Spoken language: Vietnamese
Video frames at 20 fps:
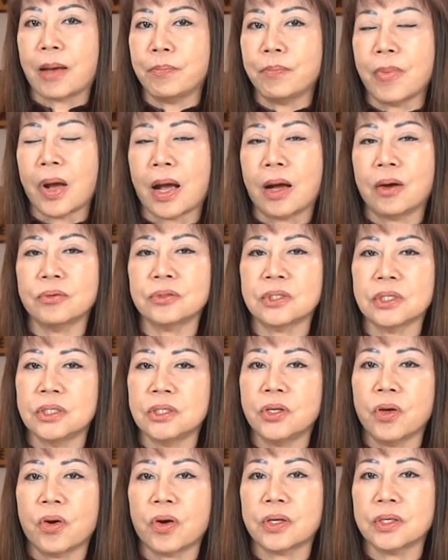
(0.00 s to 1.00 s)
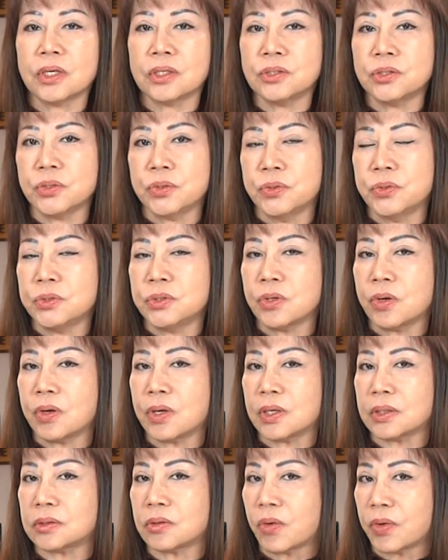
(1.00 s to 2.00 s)
đảm bảo tự do dân chủ
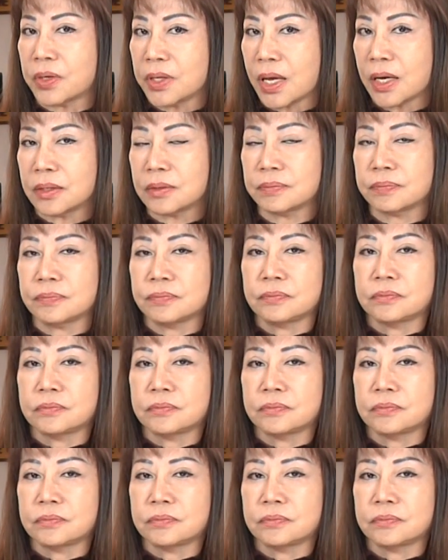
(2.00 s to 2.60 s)
cho toàn dân.